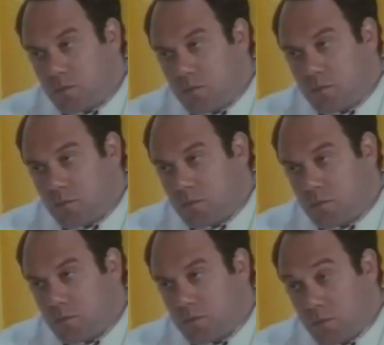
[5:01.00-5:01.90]
sono
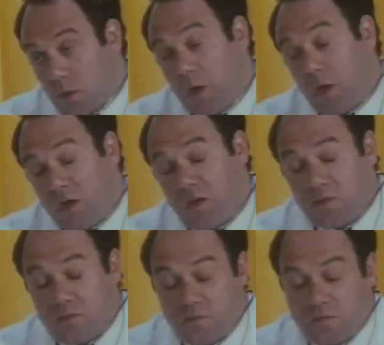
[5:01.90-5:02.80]
tanti, so, eh, se non eh,
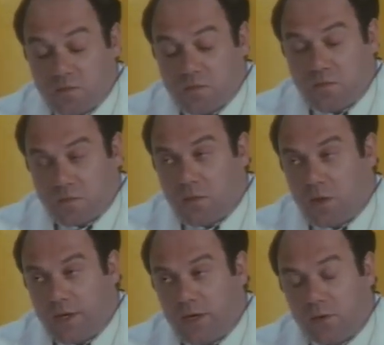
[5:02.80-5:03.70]
basta mai niente. E
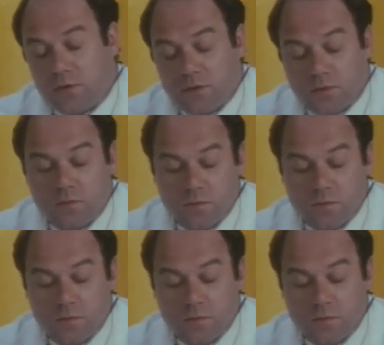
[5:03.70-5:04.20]
che non lo so.